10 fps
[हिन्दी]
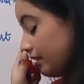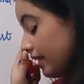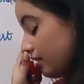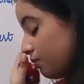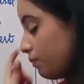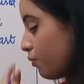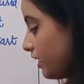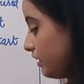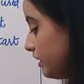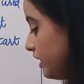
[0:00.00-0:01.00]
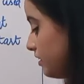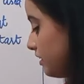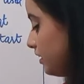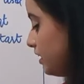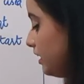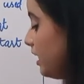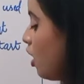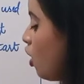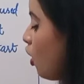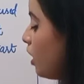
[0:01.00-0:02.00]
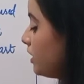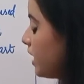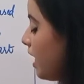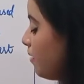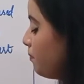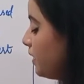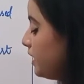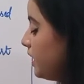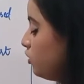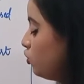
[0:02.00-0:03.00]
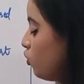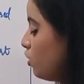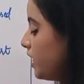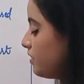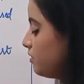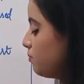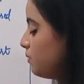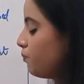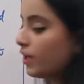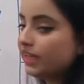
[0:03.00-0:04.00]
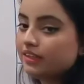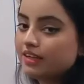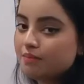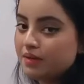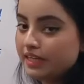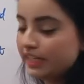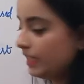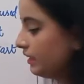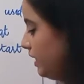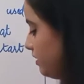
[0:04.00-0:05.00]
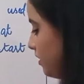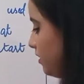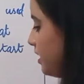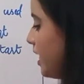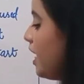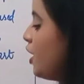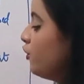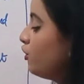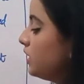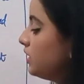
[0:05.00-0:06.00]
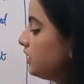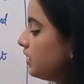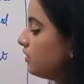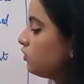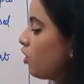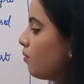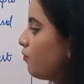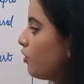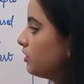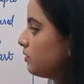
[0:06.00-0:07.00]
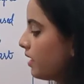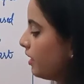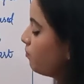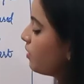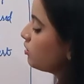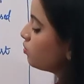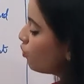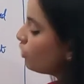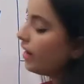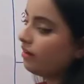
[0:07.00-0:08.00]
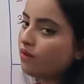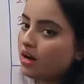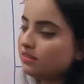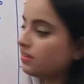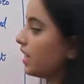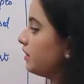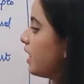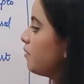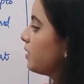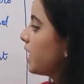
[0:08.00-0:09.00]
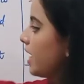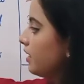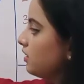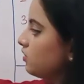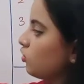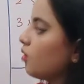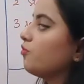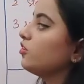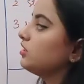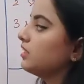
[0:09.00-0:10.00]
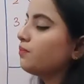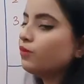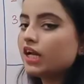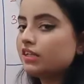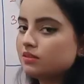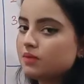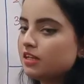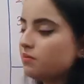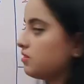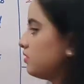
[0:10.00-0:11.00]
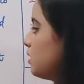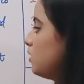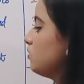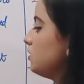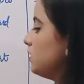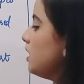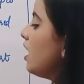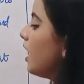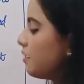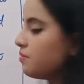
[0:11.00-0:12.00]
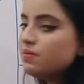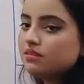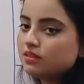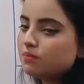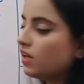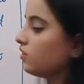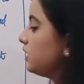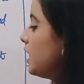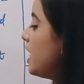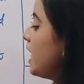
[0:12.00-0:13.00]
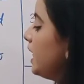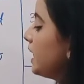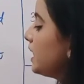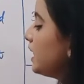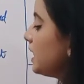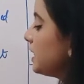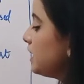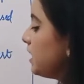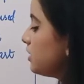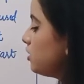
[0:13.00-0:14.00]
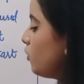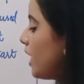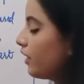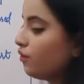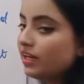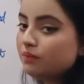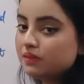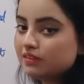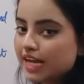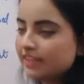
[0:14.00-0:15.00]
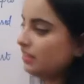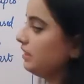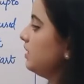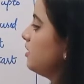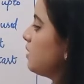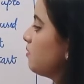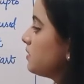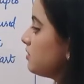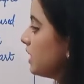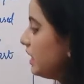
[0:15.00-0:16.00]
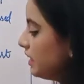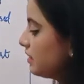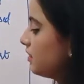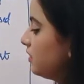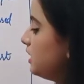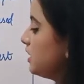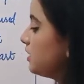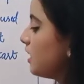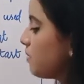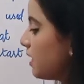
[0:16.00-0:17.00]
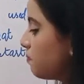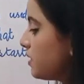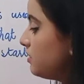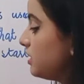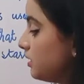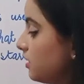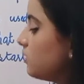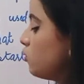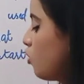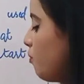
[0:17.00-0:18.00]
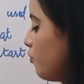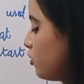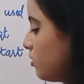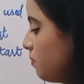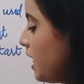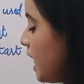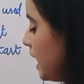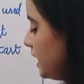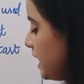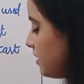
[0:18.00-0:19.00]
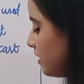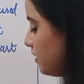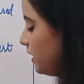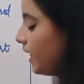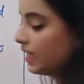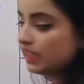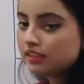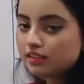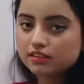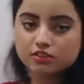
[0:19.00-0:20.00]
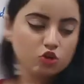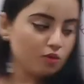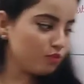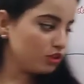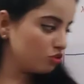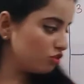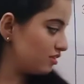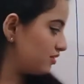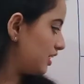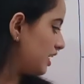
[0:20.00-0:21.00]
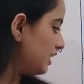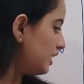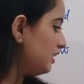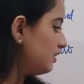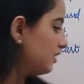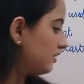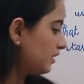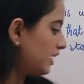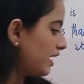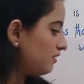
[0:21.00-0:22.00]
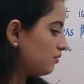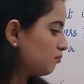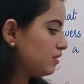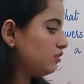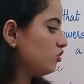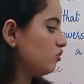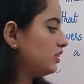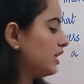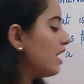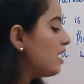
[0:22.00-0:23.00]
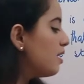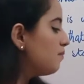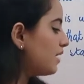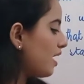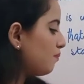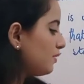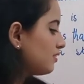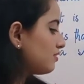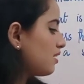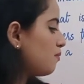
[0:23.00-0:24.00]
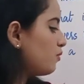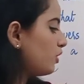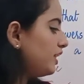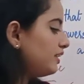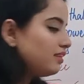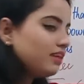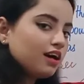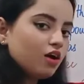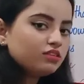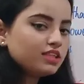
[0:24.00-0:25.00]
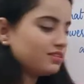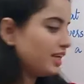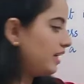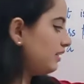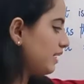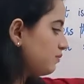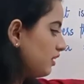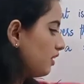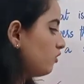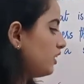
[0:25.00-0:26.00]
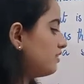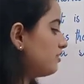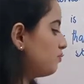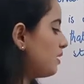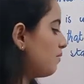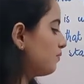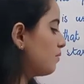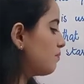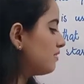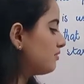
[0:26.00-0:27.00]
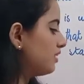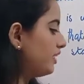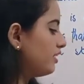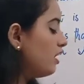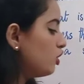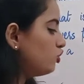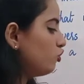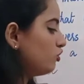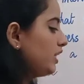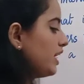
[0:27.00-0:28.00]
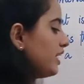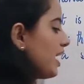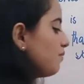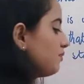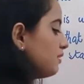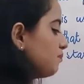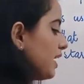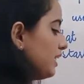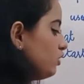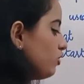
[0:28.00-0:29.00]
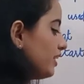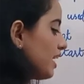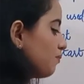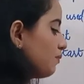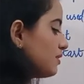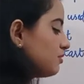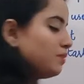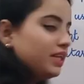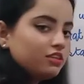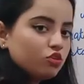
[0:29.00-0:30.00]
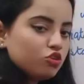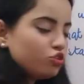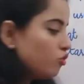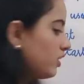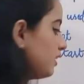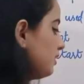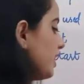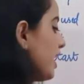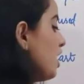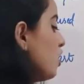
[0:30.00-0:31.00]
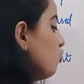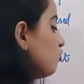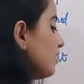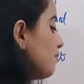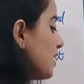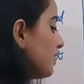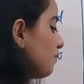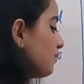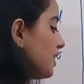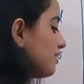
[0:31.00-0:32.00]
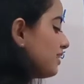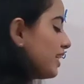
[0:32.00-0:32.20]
डेसिमल पॉइंट तक दे सकती थी और यहाँ पर ये दो डेसीमल पॉइंट तक हमें रीडिंग दे सकती है तो डिजिटल स्टॉप वॉच हमारे पास मोर एडवांस है देन मैकेनिकल स्टॉप वॉच ये पुराने ज़माने में इस्तेमाल होती थी अभी भी इस्तेमाल होती है है लेकिन ये इतनी अच्छी और एक्यूरेट प्रिसाइज रीडिंग हमारे पास नहीं दे सकती जितनी हमारे पास डिजिटल स्टॉप वॉच हमें दे सकती है डिजिटल स्टॉप वॉच कुछ इस तरह की दिखती है सिंपल सी होती है यहाँ पर एक इसका मोनिटर लगा होता है स्केल टाइप सा लगा होता है जिसमें आपके पास रीडिंग शो होती है ये आप पहली जो है ये आपके पास मिनट्स को शो करती है उसके बाद आपकी ये